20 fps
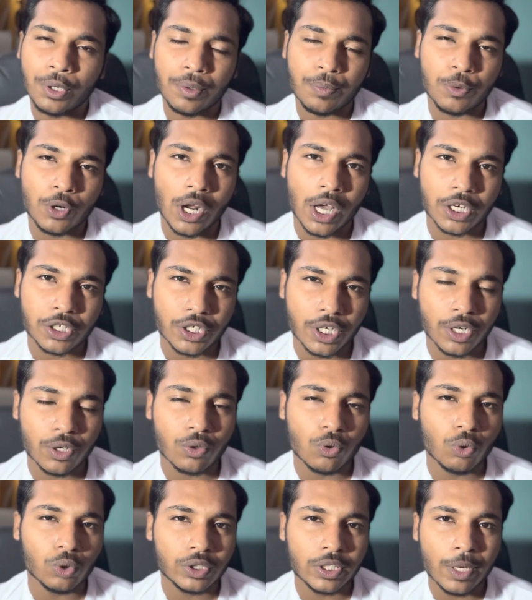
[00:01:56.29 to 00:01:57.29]
প্রোডাকশনের
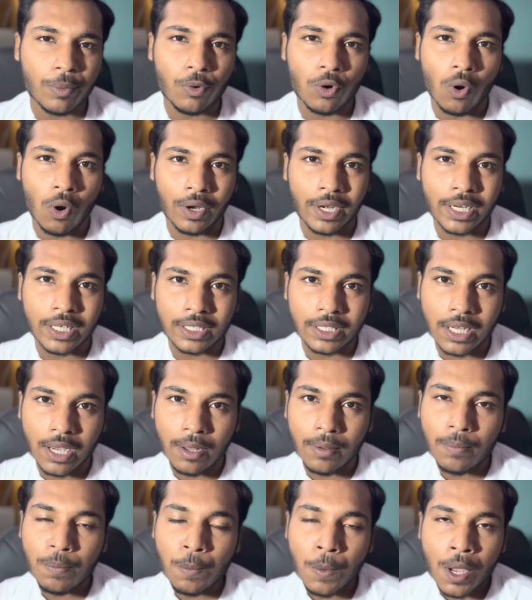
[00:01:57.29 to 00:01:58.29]
ক্ষতি এবং অনেকটা
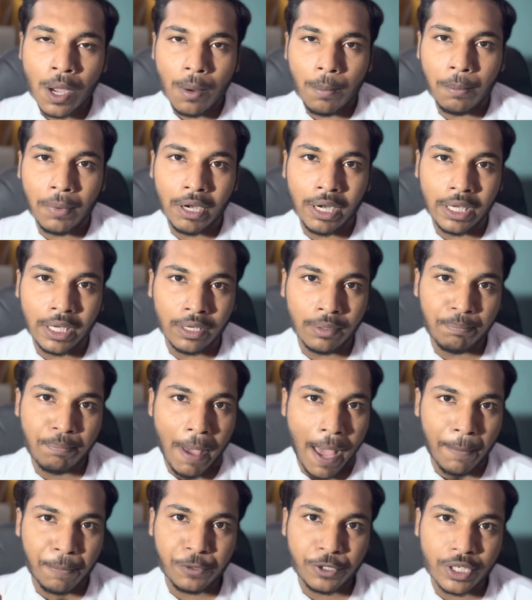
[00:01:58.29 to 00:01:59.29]
মানে
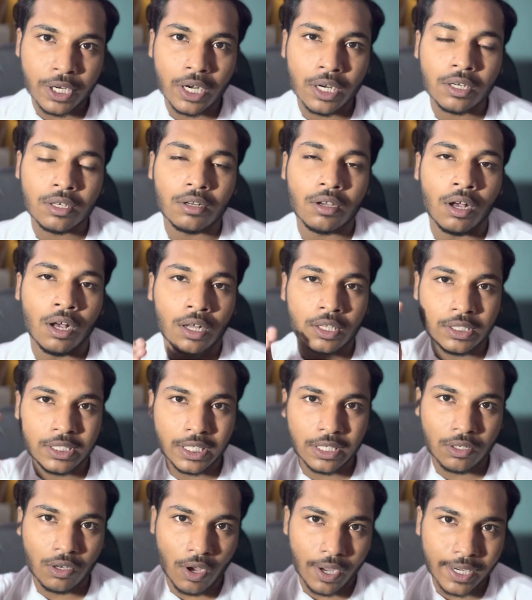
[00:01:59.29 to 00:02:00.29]
ব্যবসার যে
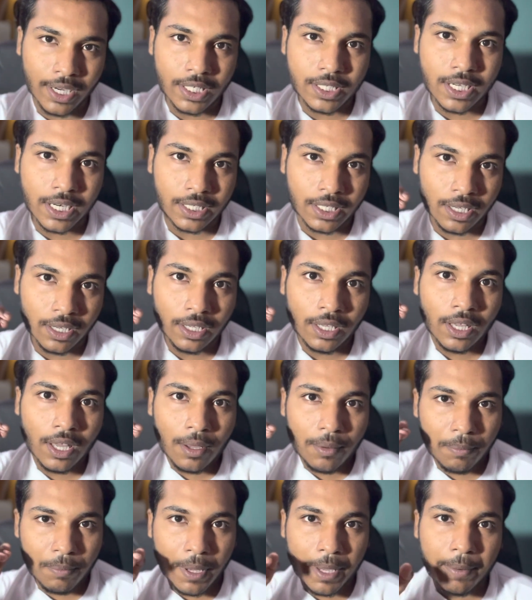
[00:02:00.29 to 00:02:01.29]
হয় না যে একটা
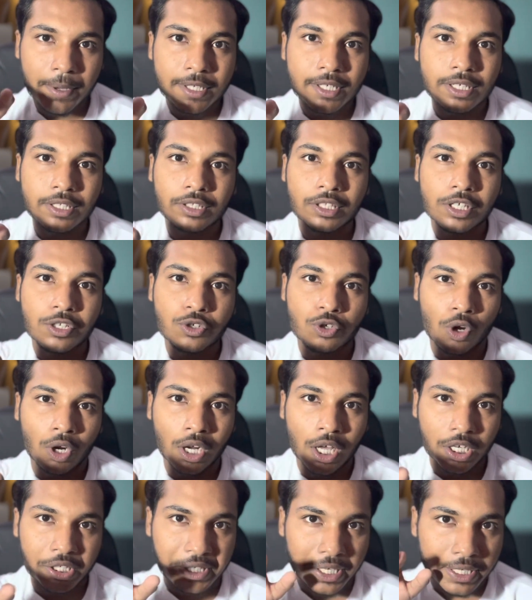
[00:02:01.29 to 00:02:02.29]
ভেবে চিনতে
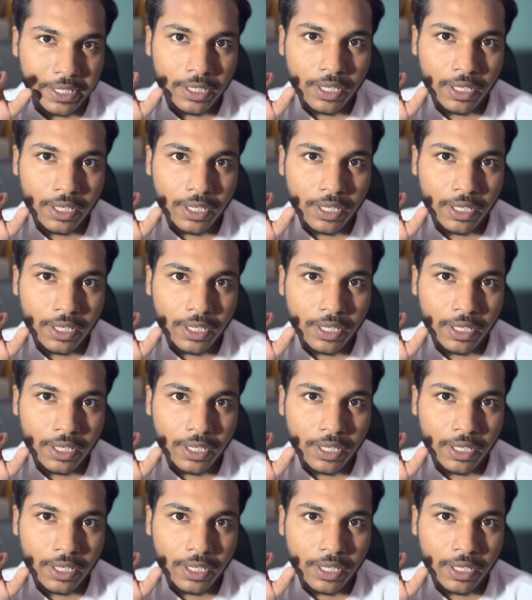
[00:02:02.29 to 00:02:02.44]
চলা সেই